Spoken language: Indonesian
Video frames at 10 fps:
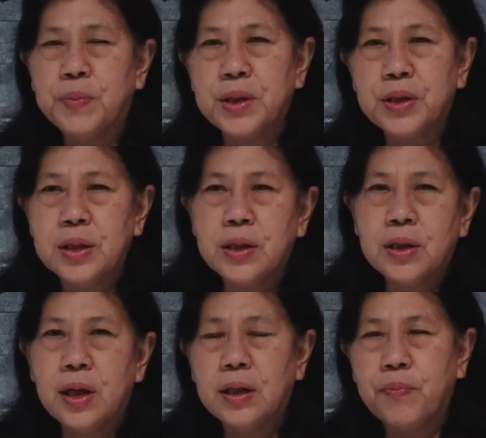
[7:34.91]

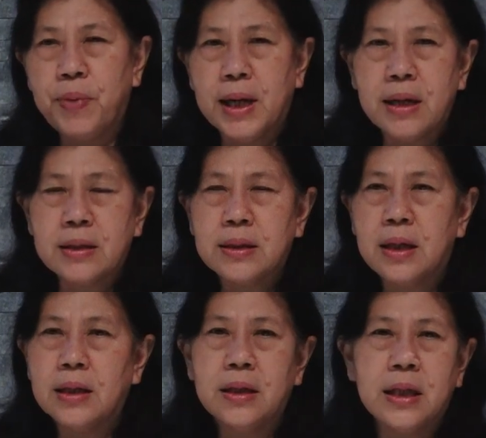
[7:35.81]
dibersihkan,
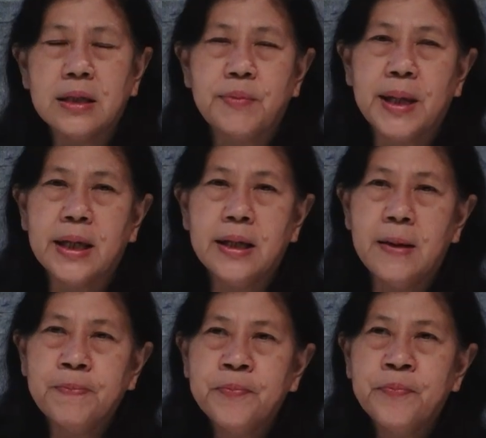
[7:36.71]
dipanasi lagi dan
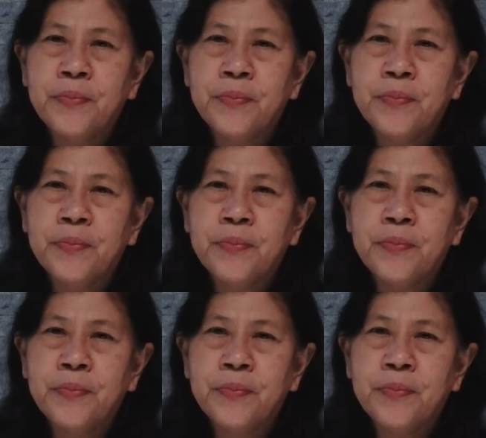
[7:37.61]
sebagainya,